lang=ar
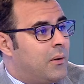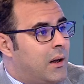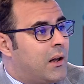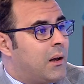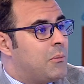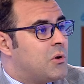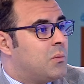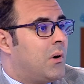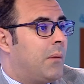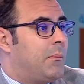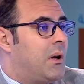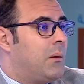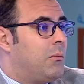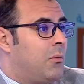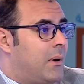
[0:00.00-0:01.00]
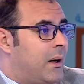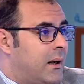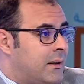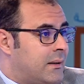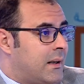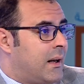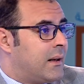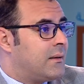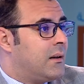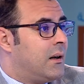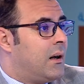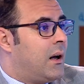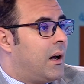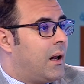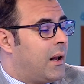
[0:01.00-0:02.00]
هناك مجموعه من الممارسات
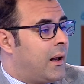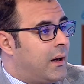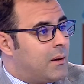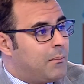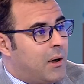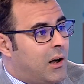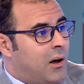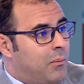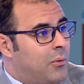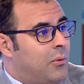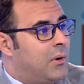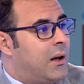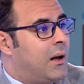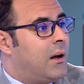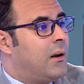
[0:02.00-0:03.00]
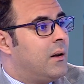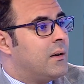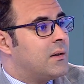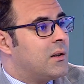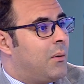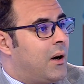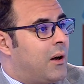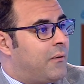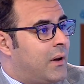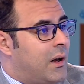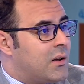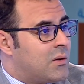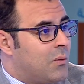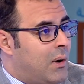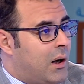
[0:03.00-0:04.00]
الغير مقبوله سواء في
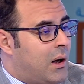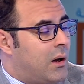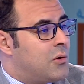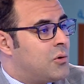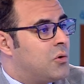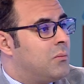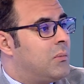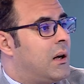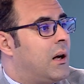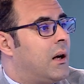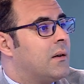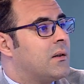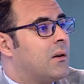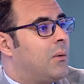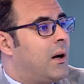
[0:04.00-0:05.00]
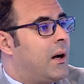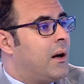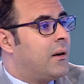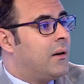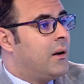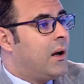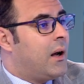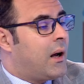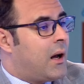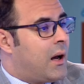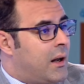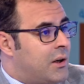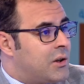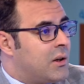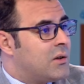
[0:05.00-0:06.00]
اسواق الجمله، سواء
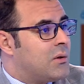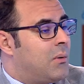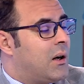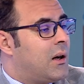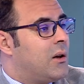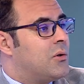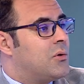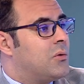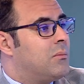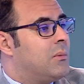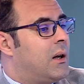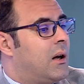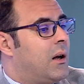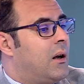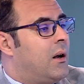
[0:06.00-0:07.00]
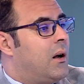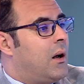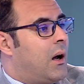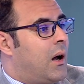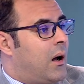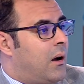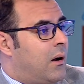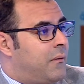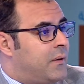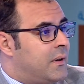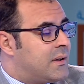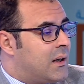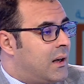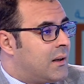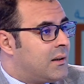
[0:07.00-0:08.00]
خارج اسواق الجمله، آه،
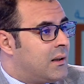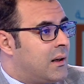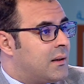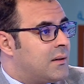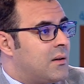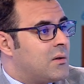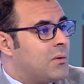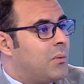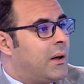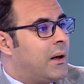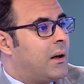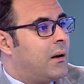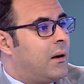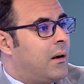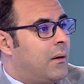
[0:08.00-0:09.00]
في سلاسل التسويق